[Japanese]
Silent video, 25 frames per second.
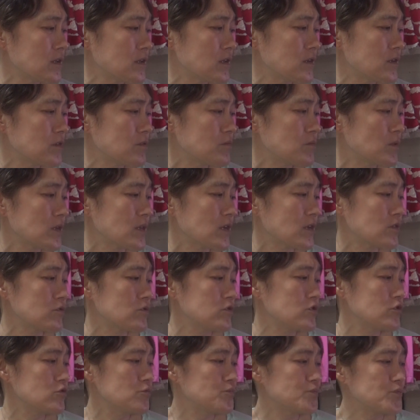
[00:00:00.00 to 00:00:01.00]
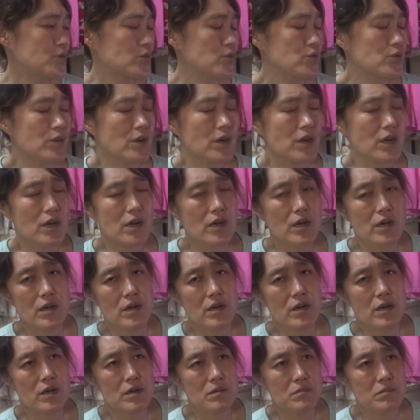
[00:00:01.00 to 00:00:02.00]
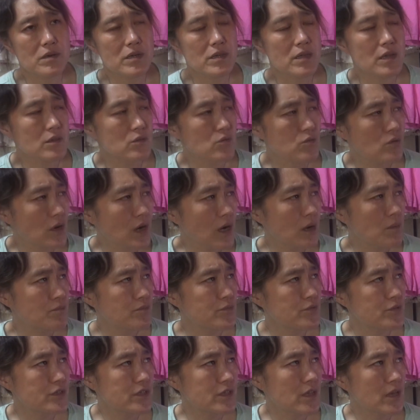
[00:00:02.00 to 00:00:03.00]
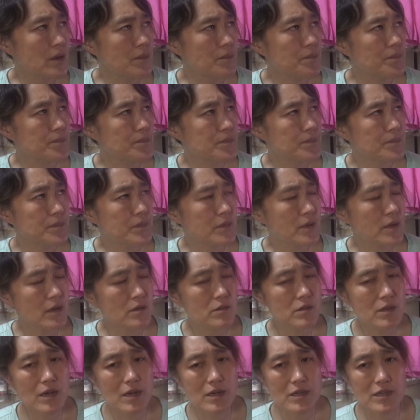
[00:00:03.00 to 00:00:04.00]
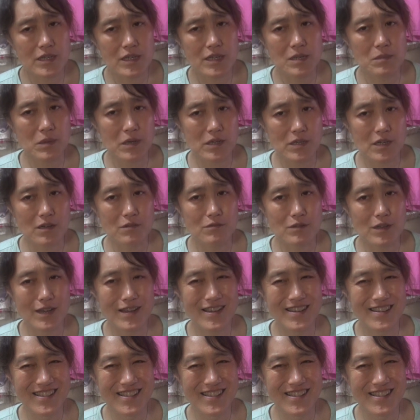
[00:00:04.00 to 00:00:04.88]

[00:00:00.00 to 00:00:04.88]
行くまであと20分ほどか。なんとかアップして、いけるな。ギリ間に合うな。